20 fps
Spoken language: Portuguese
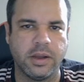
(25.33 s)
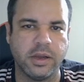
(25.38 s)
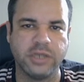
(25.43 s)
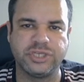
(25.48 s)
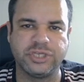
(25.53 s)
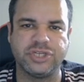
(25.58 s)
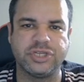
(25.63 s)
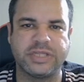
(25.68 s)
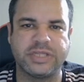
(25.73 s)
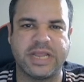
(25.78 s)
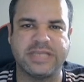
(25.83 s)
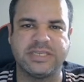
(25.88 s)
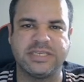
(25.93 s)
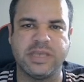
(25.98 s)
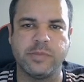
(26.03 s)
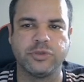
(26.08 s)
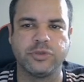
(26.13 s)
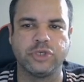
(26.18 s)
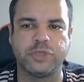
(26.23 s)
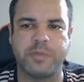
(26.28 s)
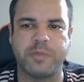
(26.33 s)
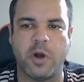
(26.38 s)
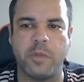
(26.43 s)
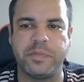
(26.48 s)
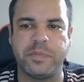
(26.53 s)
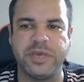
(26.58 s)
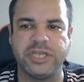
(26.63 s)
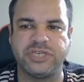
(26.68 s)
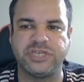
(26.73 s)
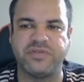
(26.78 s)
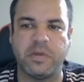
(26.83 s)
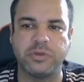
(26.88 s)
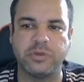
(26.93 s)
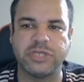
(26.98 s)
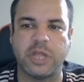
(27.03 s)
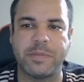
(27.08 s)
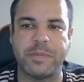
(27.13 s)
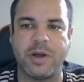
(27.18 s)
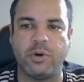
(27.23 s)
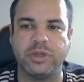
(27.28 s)
Antes de trazermos os palpites, vamos
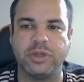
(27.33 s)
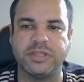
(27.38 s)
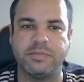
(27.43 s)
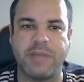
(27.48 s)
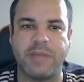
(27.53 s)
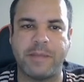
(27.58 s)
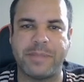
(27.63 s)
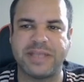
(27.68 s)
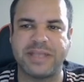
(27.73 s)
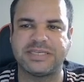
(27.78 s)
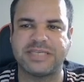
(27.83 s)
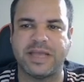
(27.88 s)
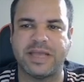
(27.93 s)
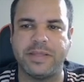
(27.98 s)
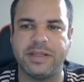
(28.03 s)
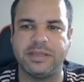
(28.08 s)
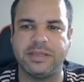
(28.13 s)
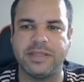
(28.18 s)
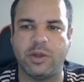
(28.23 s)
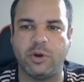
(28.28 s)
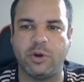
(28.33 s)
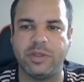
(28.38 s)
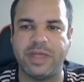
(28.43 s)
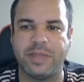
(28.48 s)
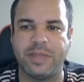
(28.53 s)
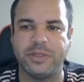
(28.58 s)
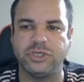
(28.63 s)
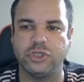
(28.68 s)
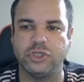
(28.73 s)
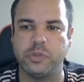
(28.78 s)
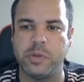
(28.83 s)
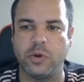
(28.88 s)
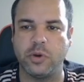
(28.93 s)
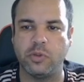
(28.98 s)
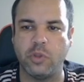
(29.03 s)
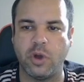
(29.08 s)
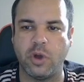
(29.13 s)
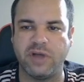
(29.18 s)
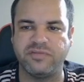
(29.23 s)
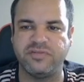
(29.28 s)
dar uma, uma passada aqui na rodada de número
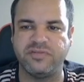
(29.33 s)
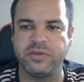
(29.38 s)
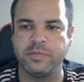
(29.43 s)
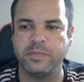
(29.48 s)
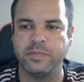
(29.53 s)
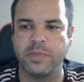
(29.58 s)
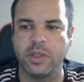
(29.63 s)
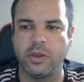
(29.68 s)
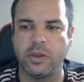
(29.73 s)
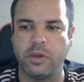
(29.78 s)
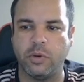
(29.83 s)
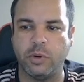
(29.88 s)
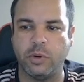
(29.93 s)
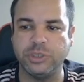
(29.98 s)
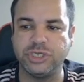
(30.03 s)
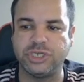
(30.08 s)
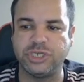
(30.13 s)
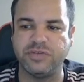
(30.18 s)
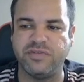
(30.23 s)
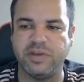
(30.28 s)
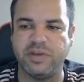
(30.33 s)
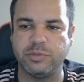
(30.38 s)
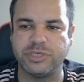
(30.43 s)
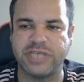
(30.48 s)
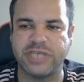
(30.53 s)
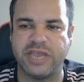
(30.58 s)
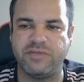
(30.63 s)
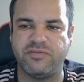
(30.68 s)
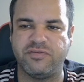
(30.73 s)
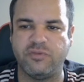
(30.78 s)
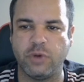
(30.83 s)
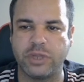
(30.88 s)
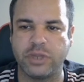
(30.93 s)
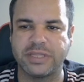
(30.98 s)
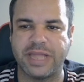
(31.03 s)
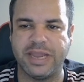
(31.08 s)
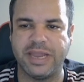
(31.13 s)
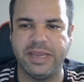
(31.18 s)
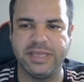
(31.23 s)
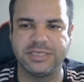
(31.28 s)
9 onde tivemos aí
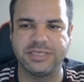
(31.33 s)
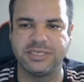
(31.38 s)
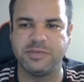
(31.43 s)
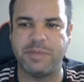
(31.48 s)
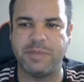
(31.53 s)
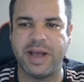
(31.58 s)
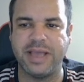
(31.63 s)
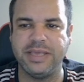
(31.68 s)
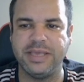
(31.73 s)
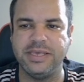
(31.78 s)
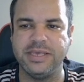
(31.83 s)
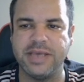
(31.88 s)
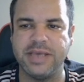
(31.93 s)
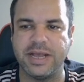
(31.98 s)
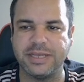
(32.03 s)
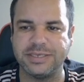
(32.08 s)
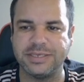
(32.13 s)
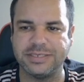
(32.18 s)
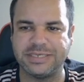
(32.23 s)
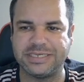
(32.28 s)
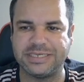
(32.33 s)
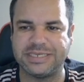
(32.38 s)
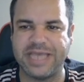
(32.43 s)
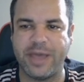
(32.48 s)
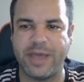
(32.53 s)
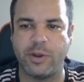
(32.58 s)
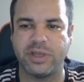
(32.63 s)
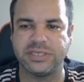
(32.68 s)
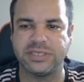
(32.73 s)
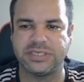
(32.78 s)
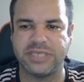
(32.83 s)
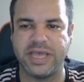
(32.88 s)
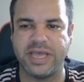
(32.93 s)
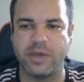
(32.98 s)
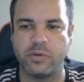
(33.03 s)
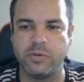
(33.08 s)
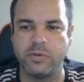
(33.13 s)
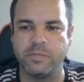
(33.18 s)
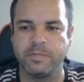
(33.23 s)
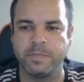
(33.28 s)
Fortaleza e Bahia 0 a
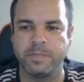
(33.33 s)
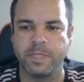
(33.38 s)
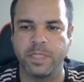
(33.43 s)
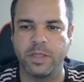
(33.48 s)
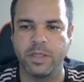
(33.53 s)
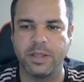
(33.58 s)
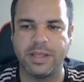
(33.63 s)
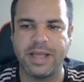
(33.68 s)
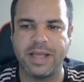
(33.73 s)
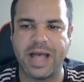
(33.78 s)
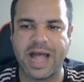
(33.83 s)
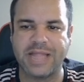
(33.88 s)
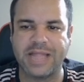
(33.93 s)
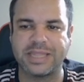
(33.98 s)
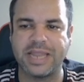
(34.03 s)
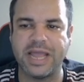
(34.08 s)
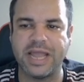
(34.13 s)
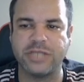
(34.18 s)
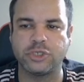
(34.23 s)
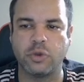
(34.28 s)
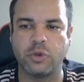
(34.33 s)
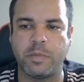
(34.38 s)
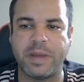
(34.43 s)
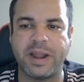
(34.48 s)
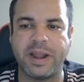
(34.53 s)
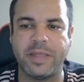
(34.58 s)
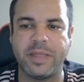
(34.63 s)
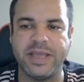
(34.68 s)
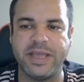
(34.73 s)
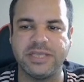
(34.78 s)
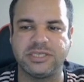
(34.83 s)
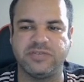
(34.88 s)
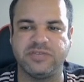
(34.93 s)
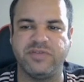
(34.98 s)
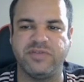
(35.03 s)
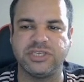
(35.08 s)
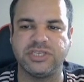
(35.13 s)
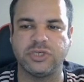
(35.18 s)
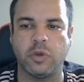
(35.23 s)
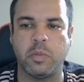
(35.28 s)
0 Atlético Paranaense
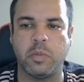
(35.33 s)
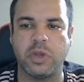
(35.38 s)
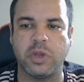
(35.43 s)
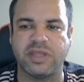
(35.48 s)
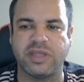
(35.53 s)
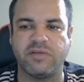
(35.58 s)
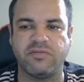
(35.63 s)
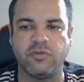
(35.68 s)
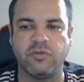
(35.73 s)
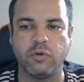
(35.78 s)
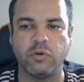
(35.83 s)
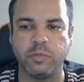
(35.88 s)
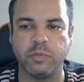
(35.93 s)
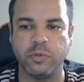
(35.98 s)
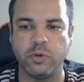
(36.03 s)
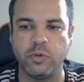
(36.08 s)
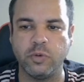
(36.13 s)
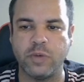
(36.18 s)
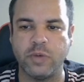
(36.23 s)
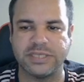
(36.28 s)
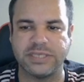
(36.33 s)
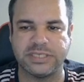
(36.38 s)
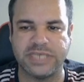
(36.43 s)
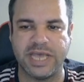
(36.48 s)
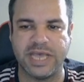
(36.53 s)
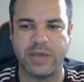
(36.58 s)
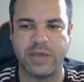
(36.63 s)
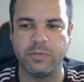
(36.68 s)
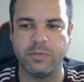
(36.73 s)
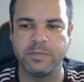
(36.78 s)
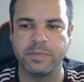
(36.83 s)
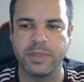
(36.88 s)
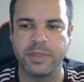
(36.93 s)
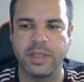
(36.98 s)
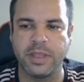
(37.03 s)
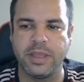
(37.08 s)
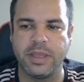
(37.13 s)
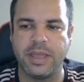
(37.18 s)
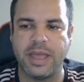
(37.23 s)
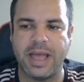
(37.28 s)
venceu o Botafogo por 1 a 0
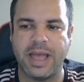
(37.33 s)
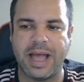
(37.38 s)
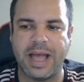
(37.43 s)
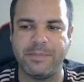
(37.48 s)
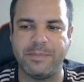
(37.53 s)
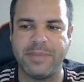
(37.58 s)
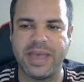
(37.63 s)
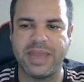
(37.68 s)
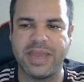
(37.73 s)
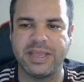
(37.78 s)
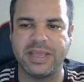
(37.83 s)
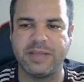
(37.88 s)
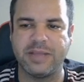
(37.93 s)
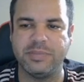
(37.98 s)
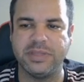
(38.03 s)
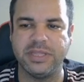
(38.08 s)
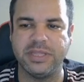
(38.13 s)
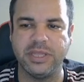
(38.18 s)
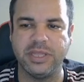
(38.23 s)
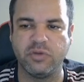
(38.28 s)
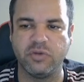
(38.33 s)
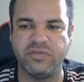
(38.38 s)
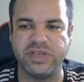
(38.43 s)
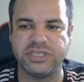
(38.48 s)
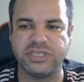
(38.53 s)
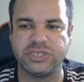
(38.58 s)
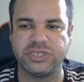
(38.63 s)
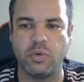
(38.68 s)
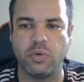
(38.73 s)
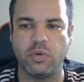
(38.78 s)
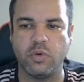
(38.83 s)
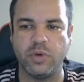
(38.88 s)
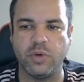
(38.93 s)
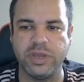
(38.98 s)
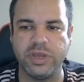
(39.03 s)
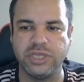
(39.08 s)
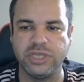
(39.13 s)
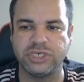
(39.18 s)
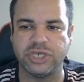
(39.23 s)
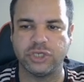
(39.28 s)
América Mineiro venceu o
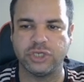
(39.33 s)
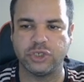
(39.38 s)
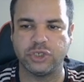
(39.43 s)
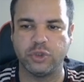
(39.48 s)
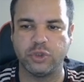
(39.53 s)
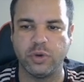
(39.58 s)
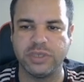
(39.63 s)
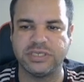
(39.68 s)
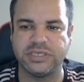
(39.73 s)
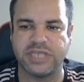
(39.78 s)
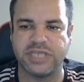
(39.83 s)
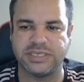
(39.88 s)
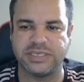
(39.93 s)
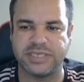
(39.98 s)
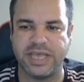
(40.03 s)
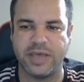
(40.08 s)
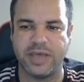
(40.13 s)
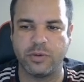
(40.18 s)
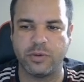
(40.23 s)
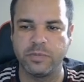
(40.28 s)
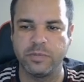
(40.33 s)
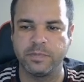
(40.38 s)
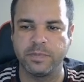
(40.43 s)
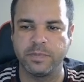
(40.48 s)
Corinthians 2 a 0